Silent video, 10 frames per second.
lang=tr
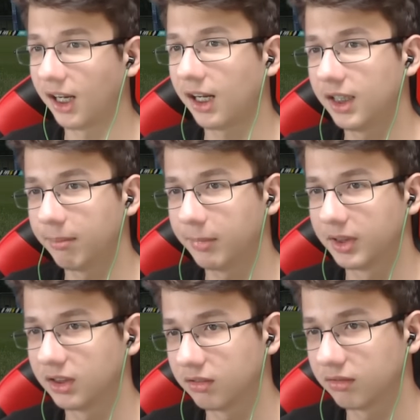hayallerim
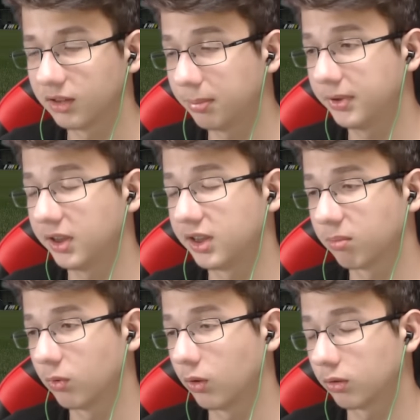yıkıldı. Hiçbir şey
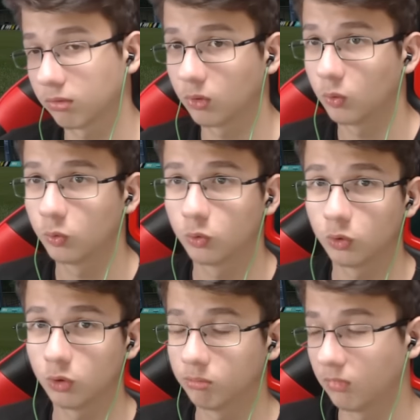çıkmıyor.
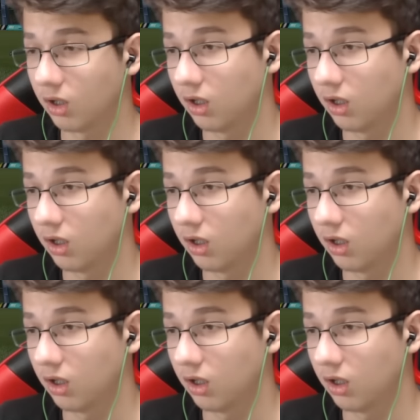Üzgünüm.